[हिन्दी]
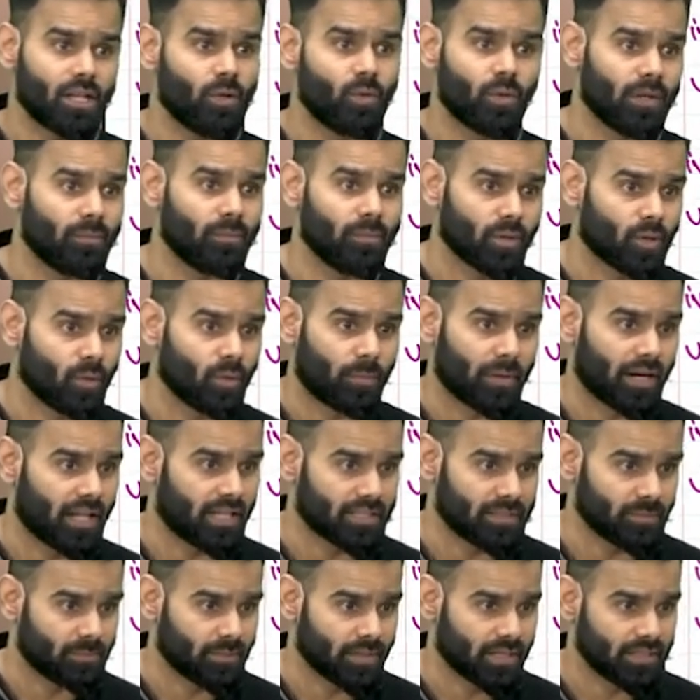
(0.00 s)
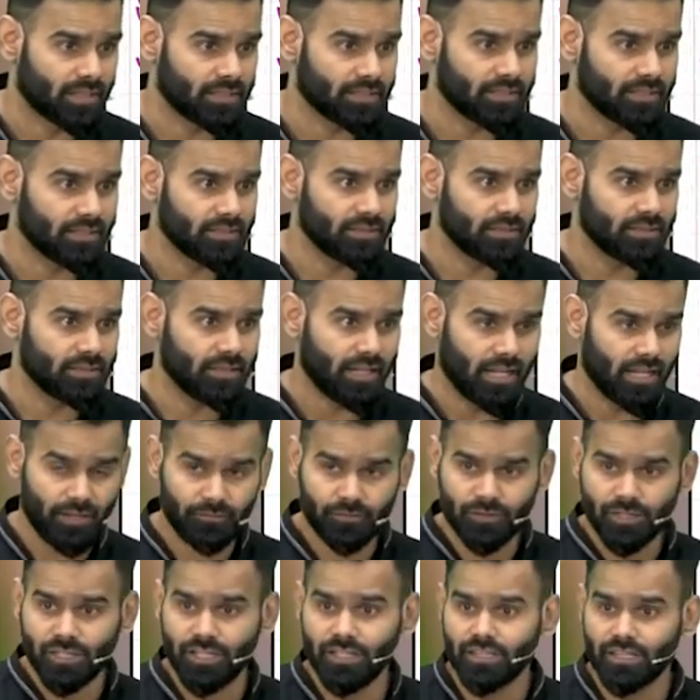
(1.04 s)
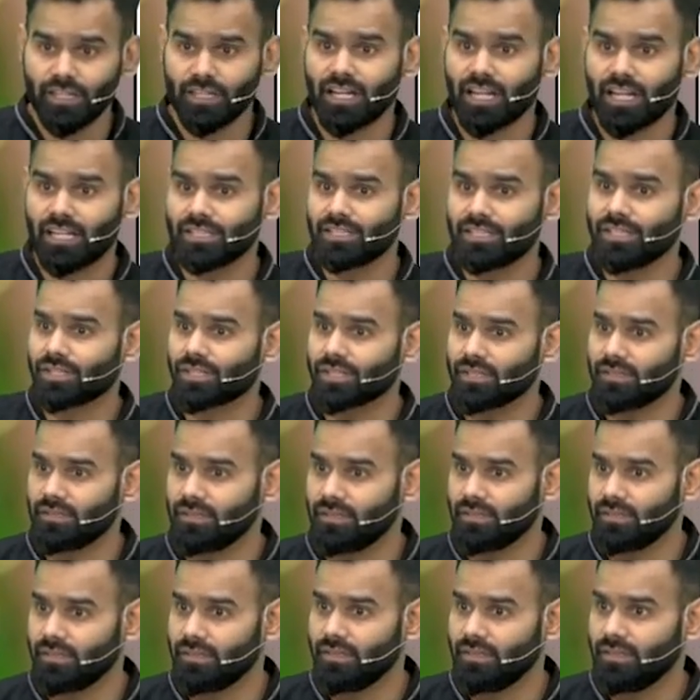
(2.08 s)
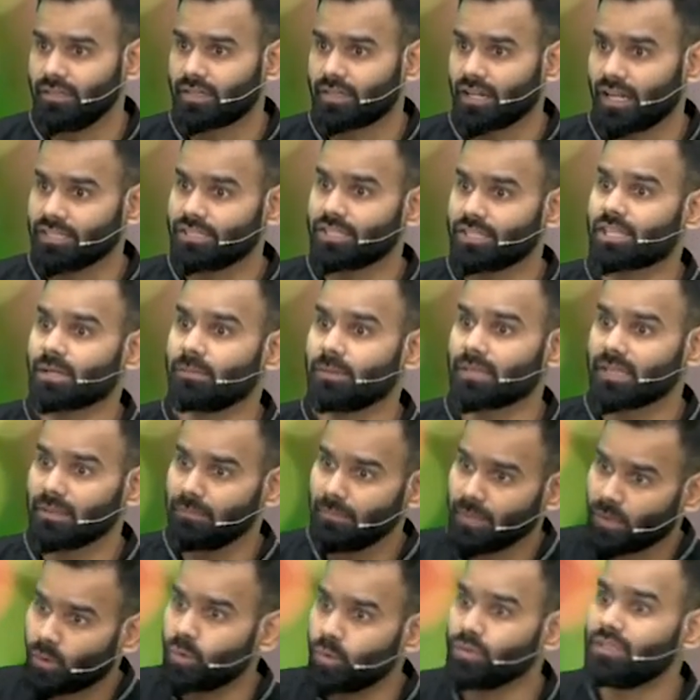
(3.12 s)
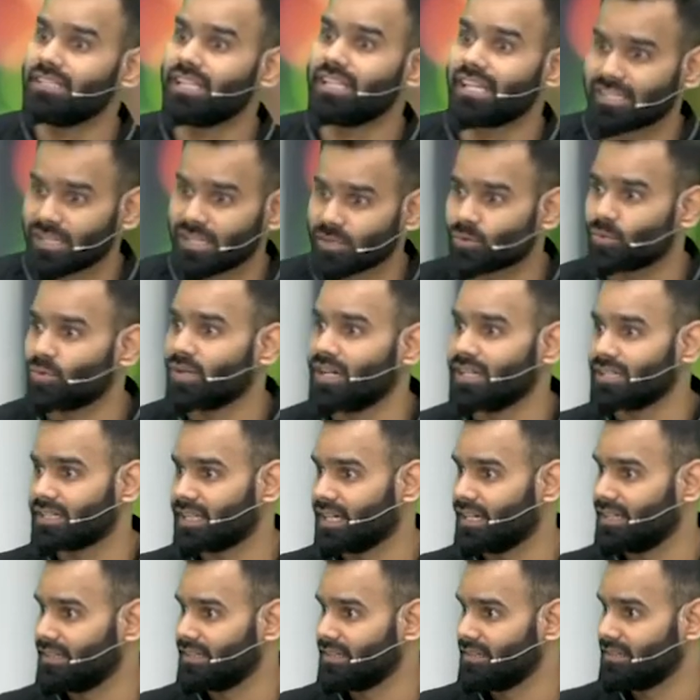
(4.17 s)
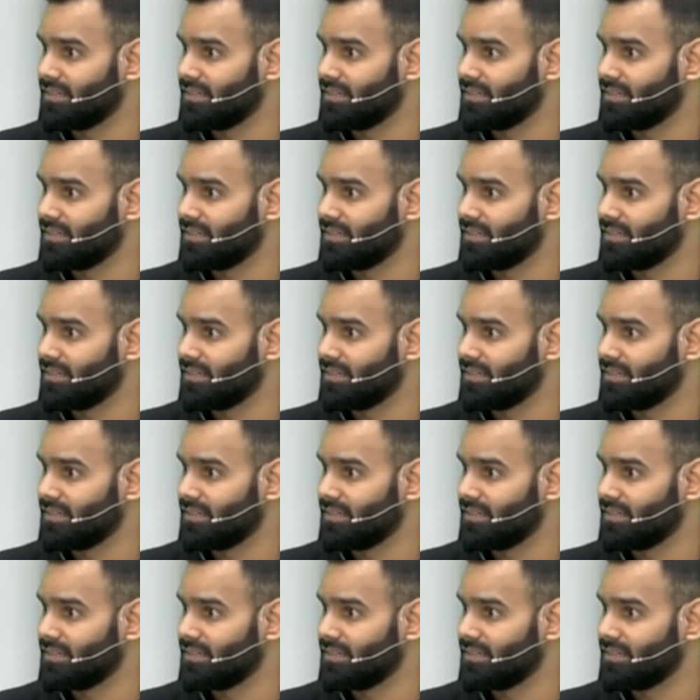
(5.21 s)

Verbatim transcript: साल हो गए मेरे को पढ़ाते पढ़ाते आई हैव सीन द ट्रांजिशन ट्रांजिशन मतलब मैं खुद जैसा स्टूडेंट था